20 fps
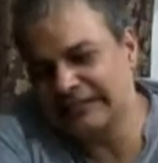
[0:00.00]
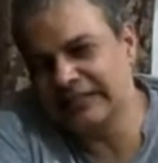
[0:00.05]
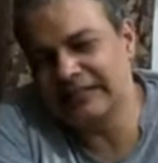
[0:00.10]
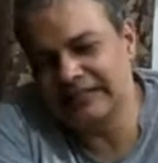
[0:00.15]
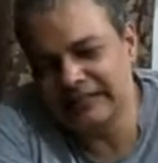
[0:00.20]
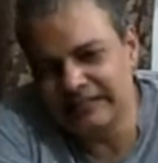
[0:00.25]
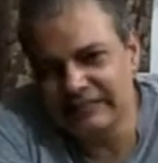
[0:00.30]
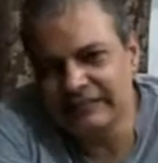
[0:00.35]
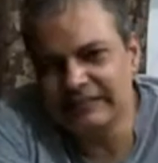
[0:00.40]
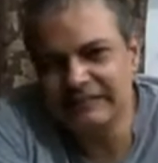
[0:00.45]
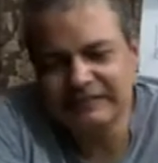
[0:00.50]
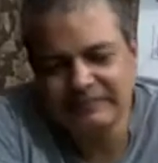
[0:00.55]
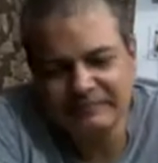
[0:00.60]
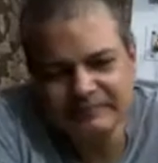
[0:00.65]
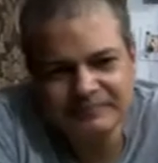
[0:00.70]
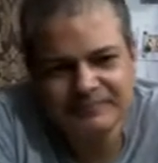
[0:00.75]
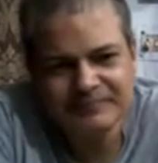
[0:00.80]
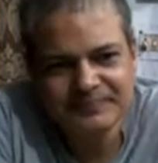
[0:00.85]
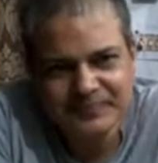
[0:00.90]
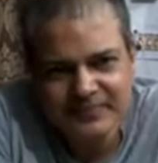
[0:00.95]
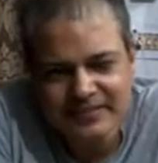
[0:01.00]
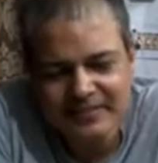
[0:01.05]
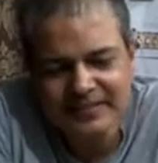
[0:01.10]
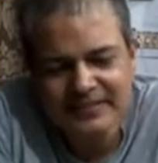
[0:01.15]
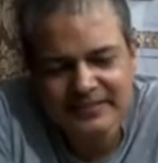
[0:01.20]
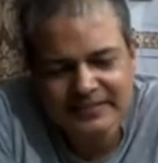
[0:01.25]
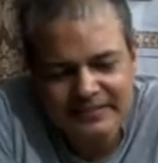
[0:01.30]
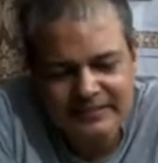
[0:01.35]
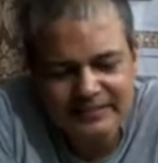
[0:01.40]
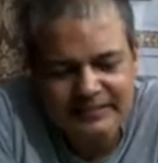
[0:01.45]
चाहिए
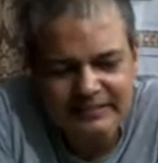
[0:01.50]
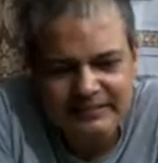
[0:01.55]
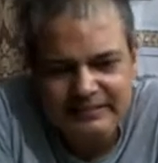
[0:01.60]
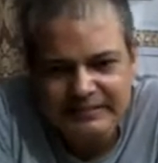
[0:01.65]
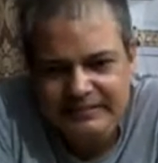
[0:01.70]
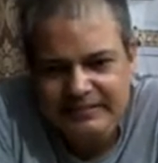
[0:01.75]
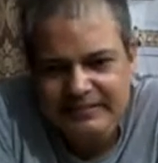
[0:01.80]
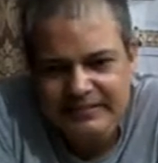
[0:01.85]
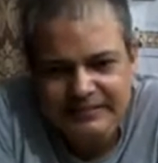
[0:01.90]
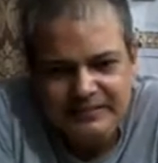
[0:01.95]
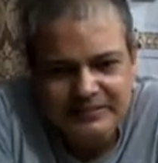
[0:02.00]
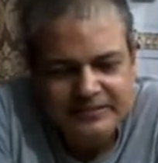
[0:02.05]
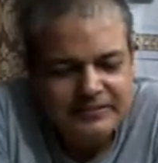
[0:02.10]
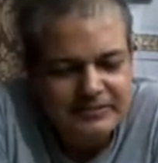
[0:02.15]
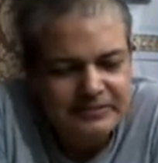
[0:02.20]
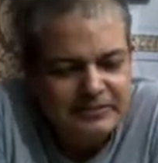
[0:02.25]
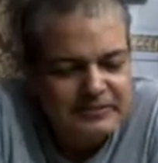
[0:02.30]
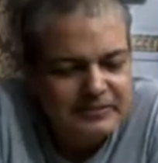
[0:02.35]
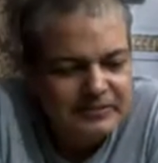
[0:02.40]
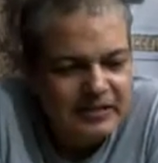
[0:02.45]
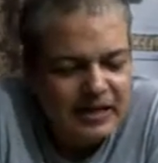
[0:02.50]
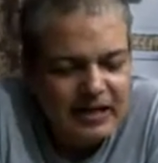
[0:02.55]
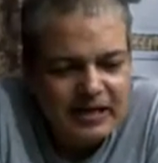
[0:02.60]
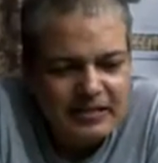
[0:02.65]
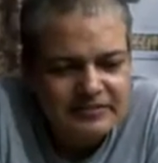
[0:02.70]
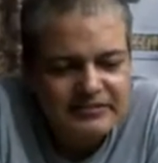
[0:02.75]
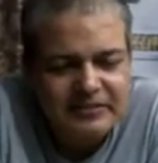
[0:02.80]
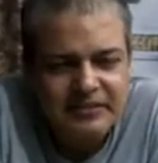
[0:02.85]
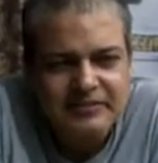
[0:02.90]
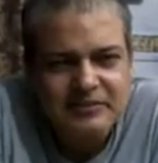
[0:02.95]
ठीक है
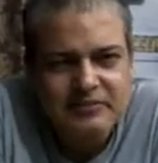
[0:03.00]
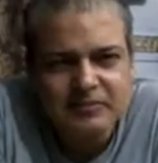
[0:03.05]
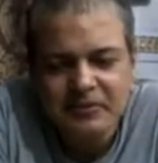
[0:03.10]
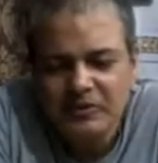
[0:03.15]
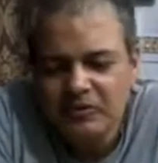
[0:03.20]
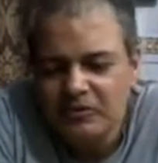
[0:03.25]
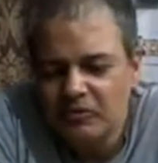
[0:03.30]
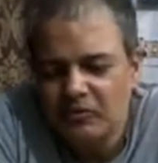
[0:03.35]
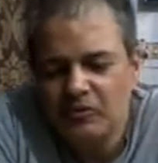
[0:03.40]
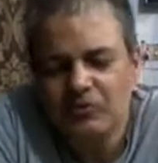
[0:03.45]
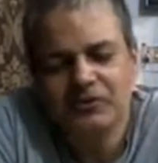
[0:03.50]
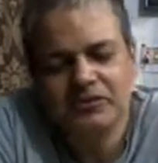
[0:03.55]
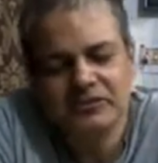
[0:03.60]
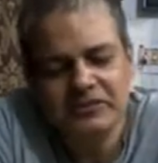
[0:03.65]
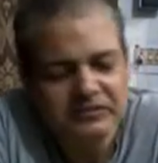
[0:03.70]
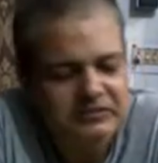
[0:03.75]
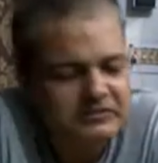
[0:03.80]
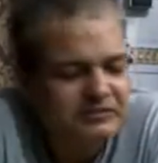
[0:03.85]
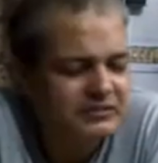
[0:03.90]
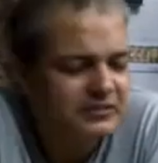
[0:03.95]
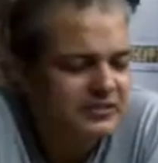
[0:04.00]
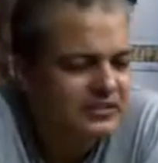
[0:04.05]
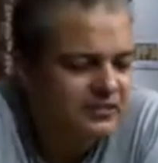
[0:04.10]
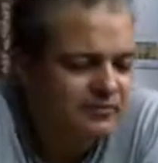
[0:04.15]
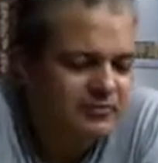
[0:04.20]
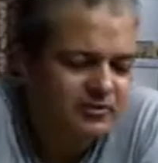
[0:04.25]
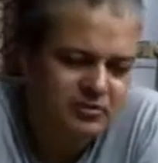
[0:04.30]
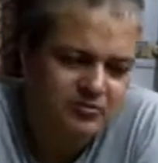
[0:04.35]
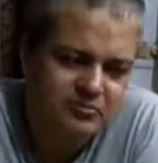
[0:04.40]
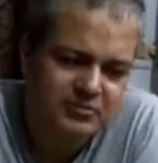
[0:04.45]
आस्था से बड़ी कोई चीज़ नहीं है
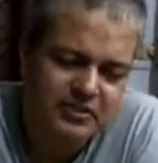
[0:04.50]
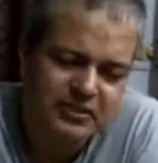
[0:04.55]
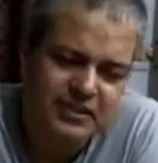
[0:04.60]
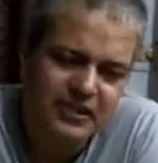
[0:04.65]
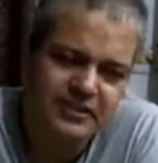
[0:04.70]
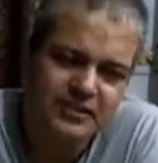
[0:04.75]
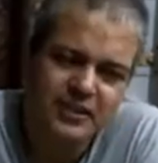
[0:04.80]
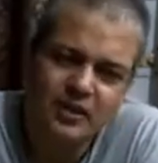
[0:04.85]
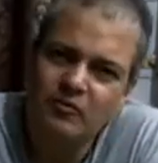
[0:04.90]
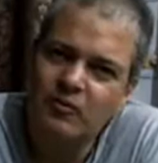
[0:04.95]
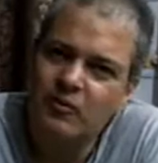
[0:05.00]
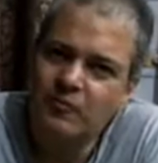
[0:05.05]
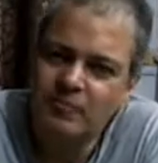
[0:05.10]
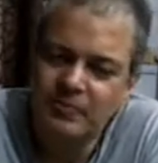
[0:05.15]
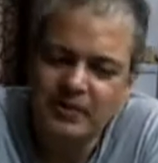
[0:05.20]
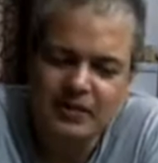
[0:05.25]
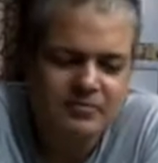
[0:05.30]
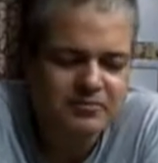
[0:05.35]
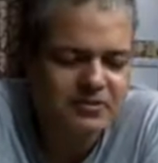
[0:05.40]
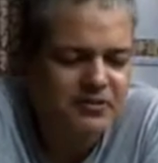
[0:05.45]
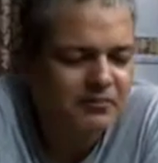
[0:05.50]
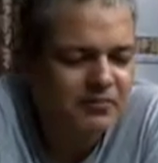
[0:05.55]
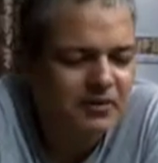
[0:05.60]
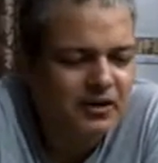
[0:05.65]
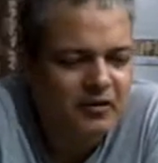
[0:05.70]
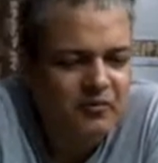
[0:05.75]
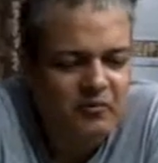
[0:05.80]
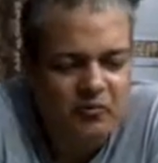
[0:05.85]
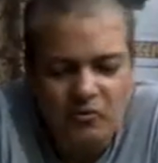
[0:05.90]
मैं तुमसे कहता हूँ और प्रेम से बड़ा